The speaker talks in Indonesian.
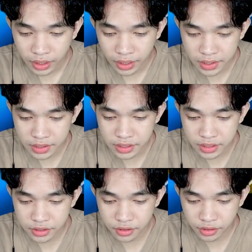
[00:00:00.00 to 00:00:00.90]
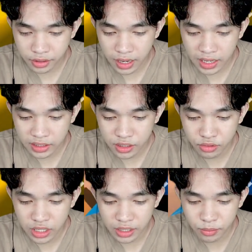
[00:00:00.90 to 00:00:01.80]
kayak di sini shortcut ini
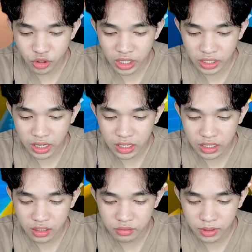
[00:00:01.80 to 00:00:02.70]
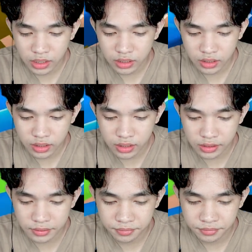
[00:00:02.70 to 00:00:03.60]
udah ribuan kali aku main di sini
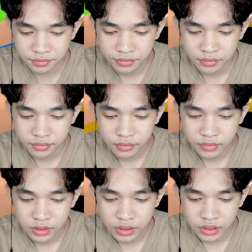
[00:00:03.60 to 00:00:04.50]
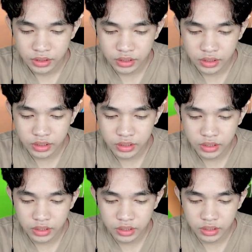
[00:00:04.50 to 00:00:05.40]
ya set
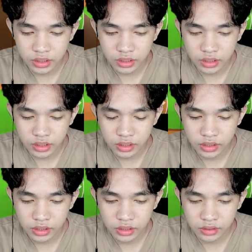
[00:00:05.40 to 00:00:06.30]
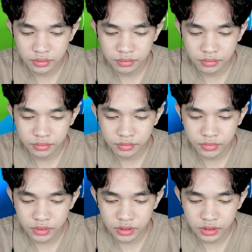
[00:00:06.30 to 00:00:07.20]
set
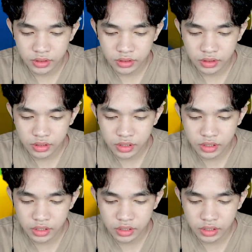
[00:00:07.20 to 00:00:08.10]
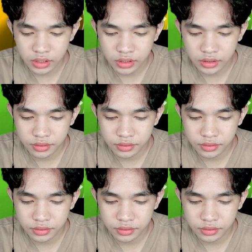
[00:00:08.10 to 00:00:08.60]
set